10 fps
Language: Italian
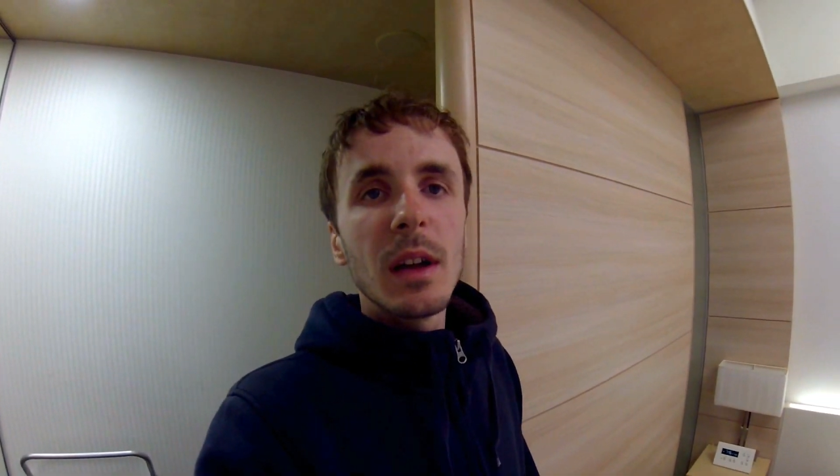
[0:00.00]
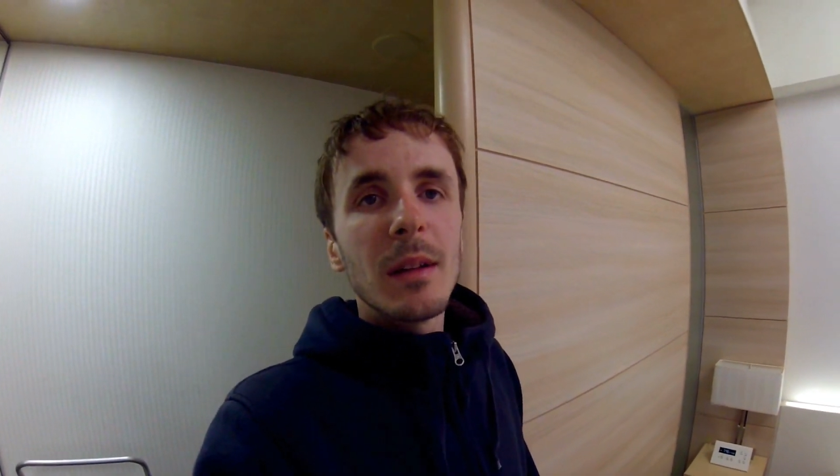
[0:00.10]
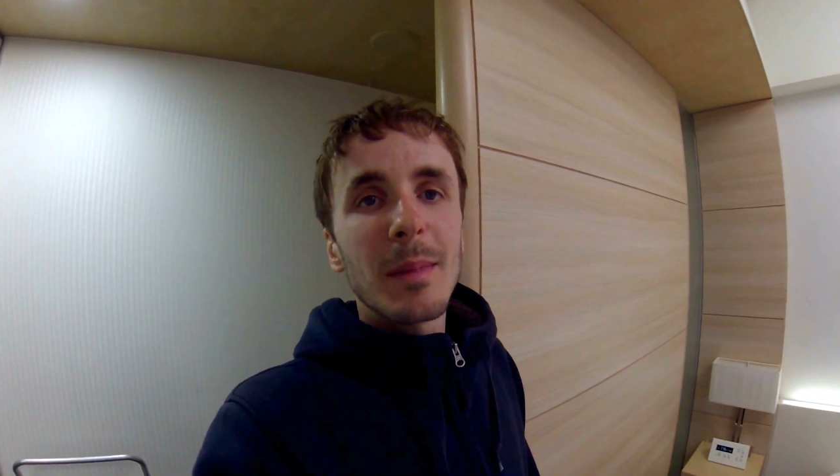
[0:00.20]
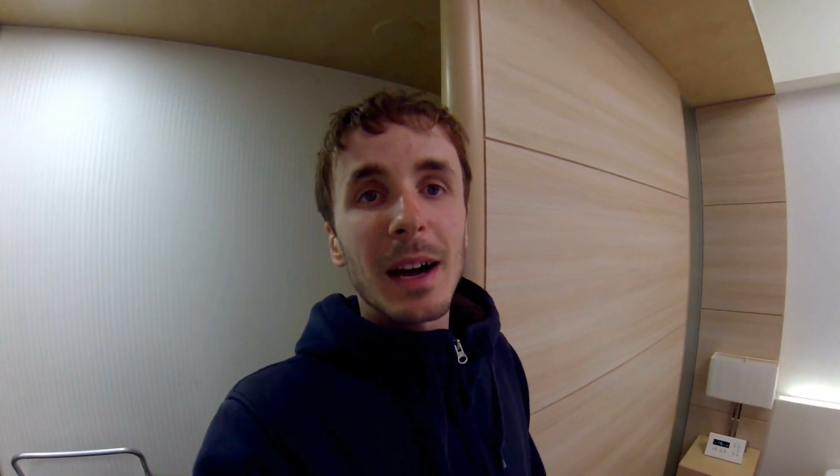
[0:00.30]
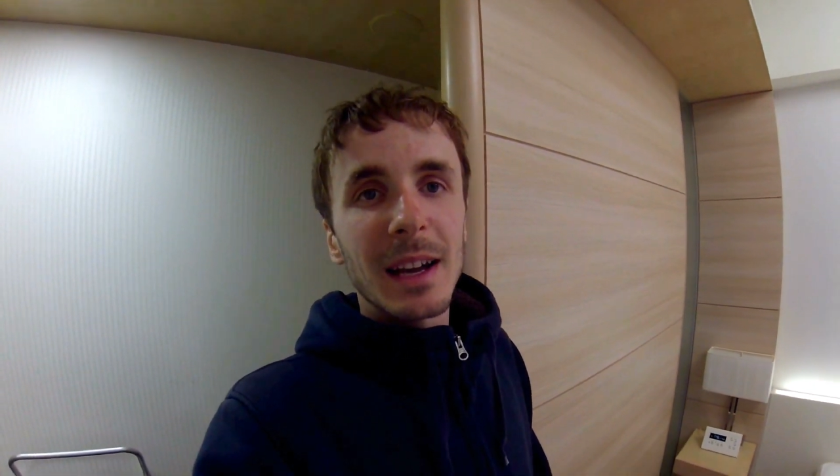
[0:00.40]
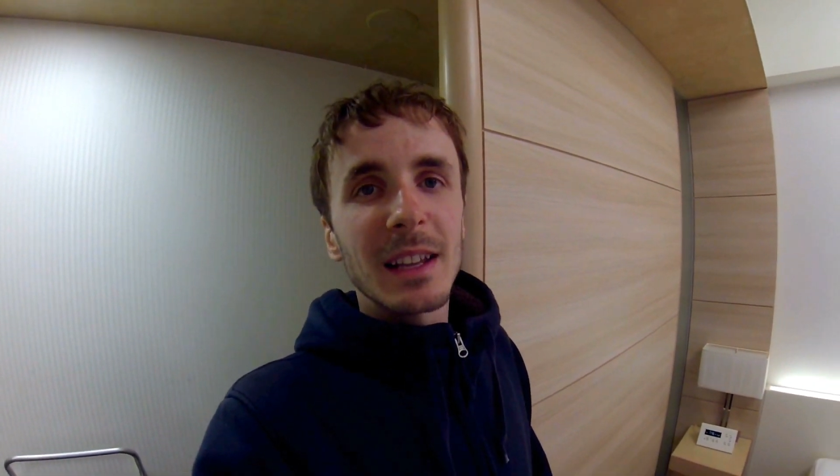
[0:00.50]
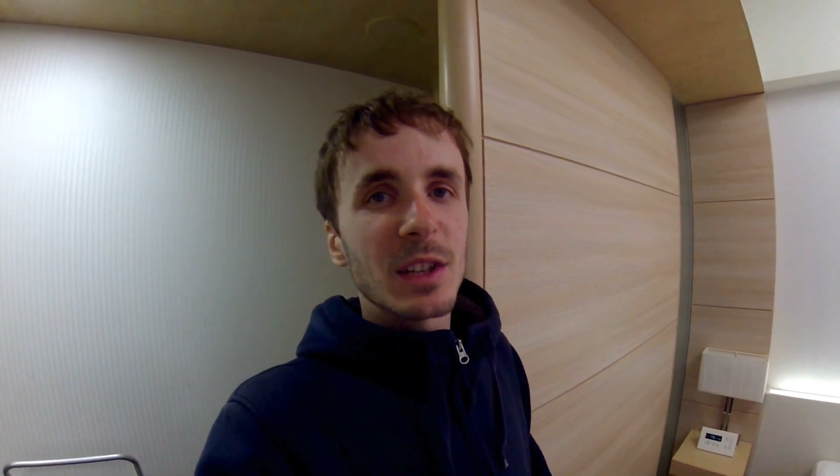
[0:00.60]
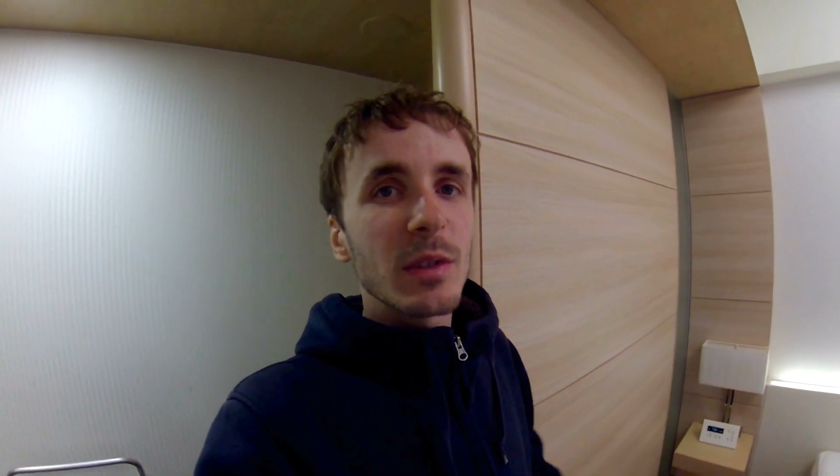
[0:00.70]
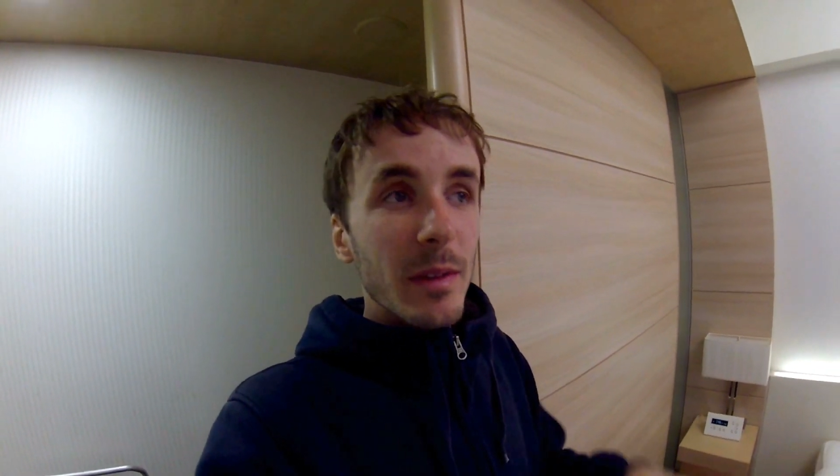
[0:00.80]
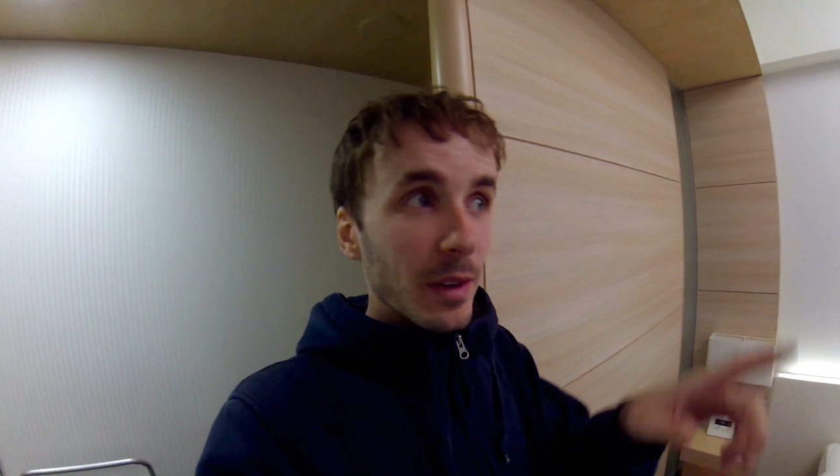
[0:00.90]
magari
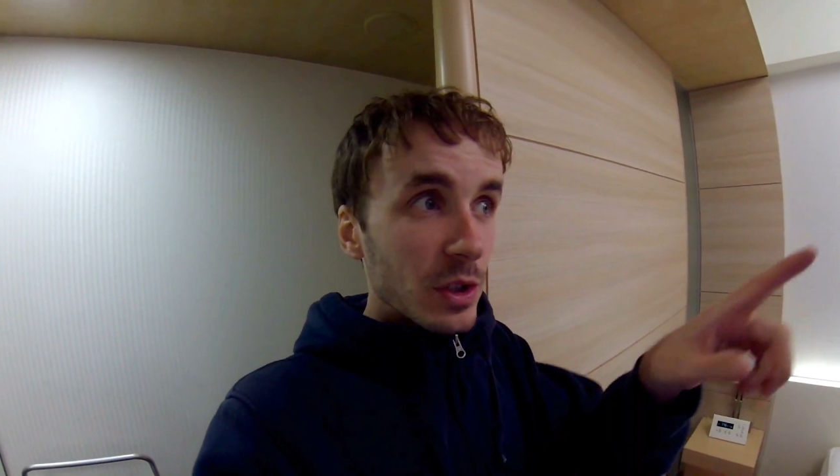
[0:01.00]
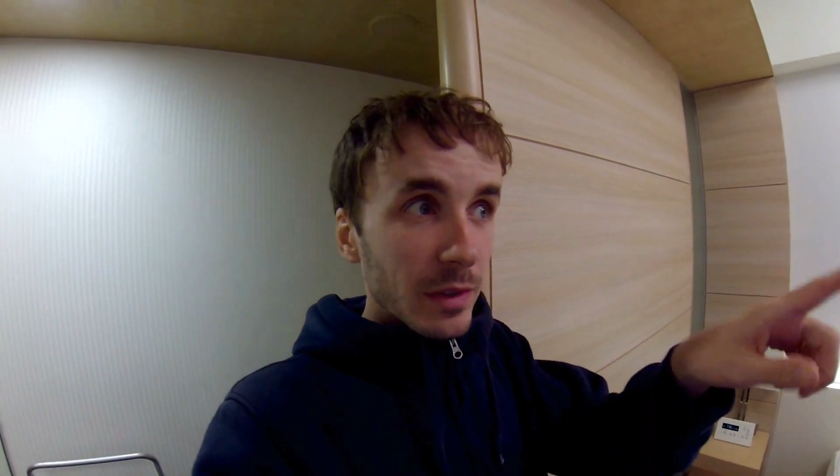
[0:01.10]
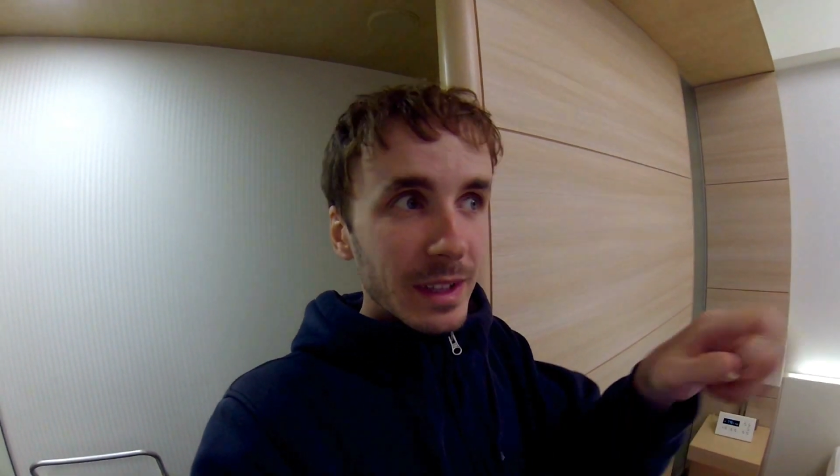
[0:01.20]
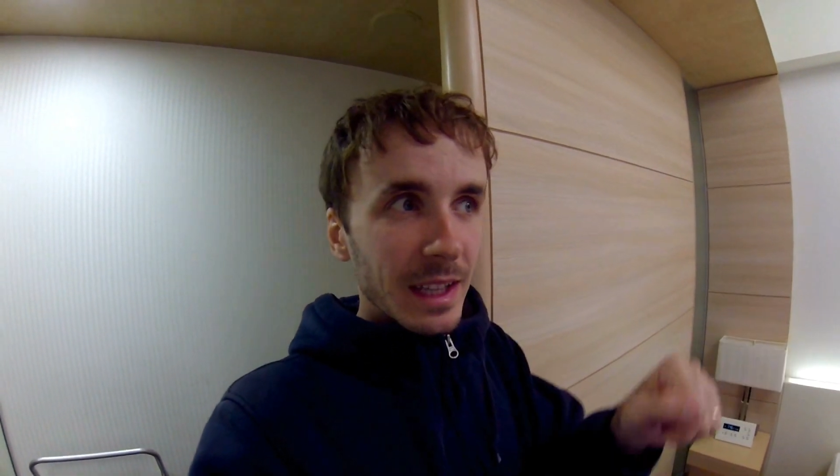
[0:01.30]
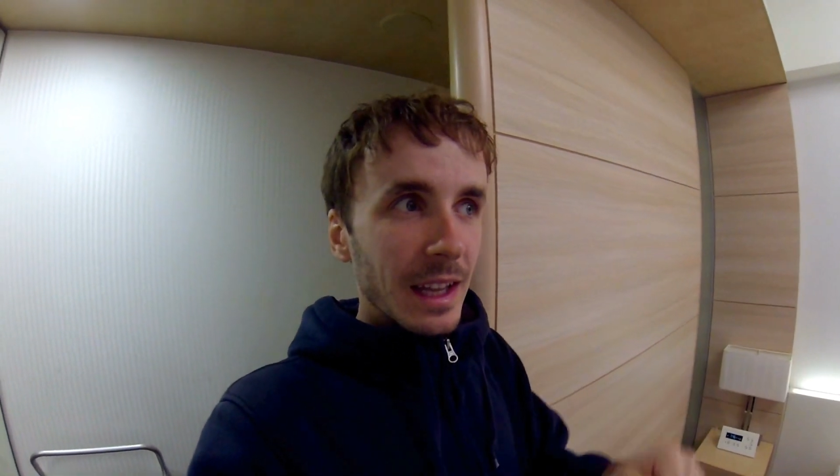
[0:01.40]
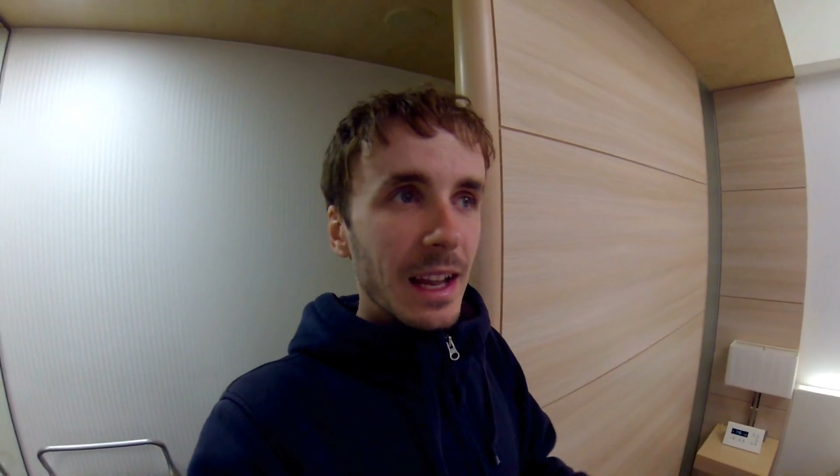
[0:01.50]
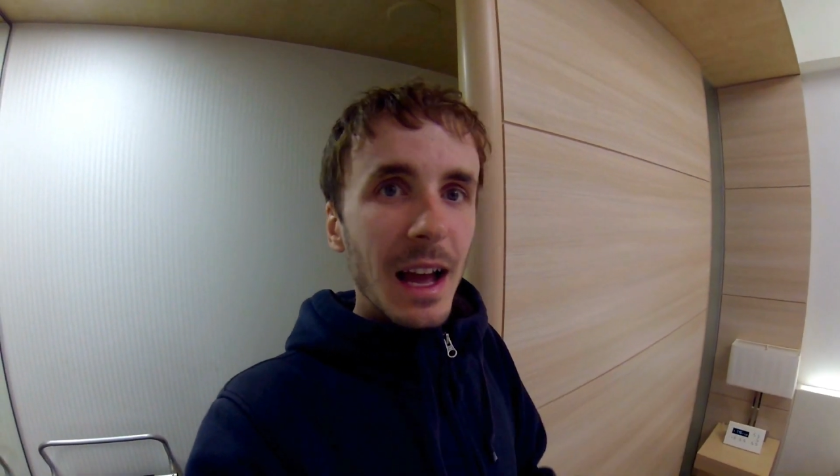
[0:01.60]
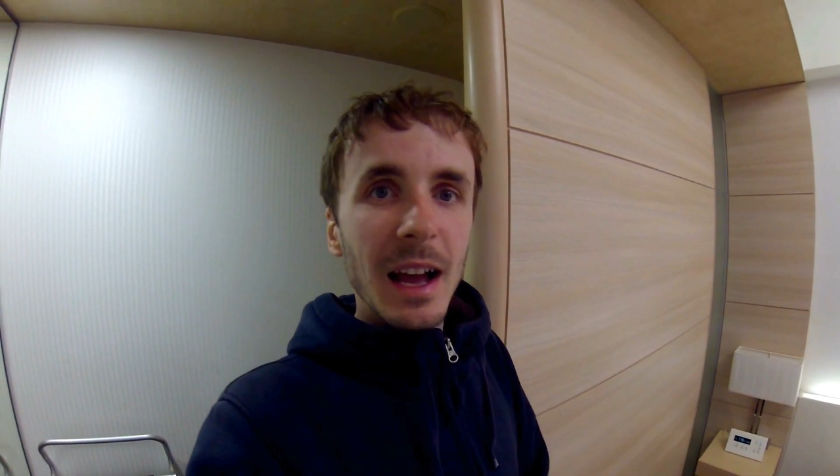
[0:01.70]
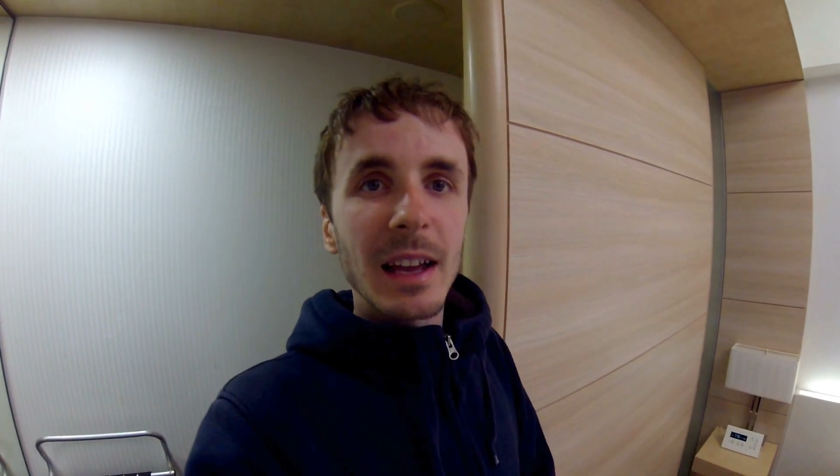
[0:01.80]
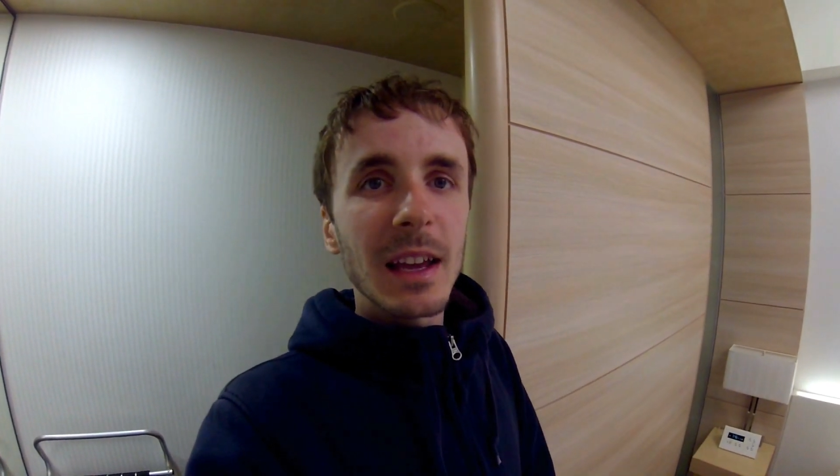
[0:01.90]
adesso vi faccio vedere
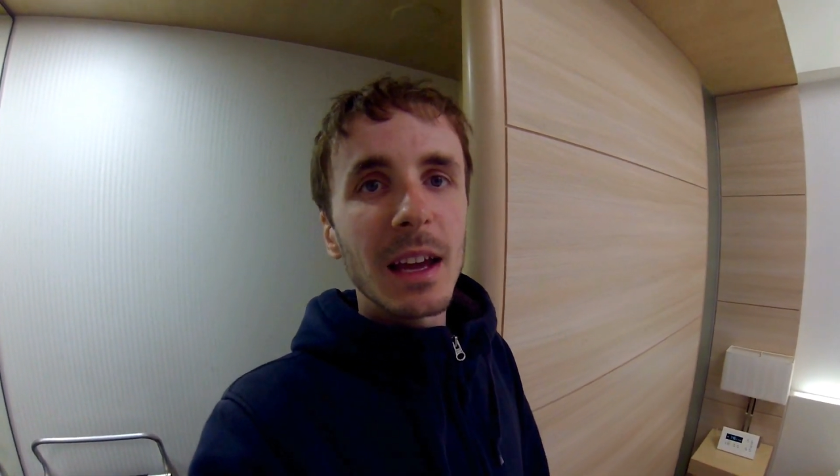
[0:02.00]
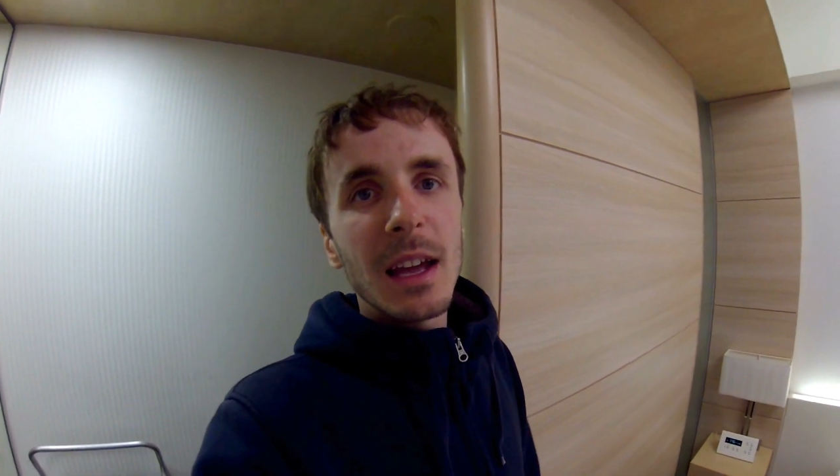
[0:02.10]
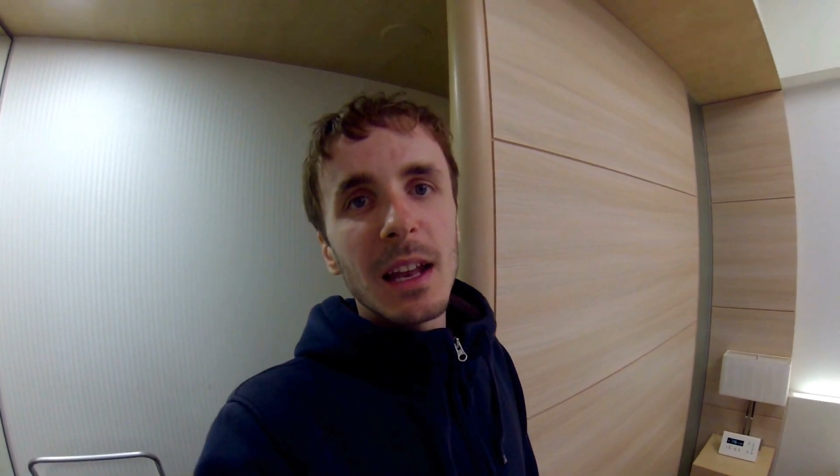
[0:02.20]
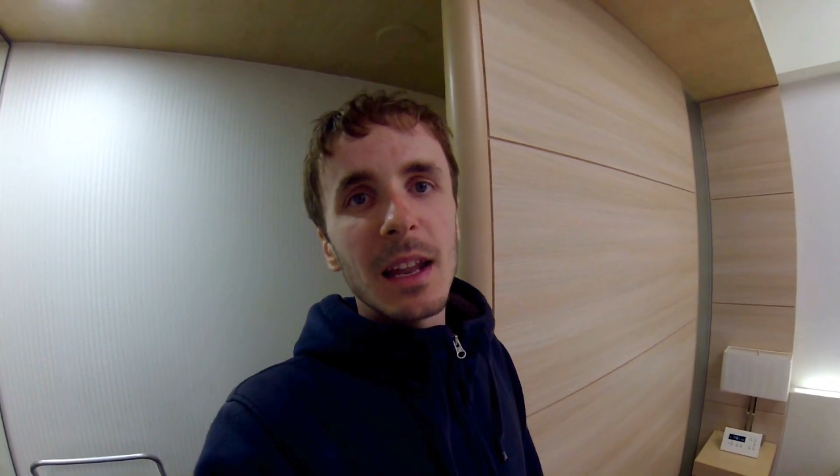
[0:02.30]
anche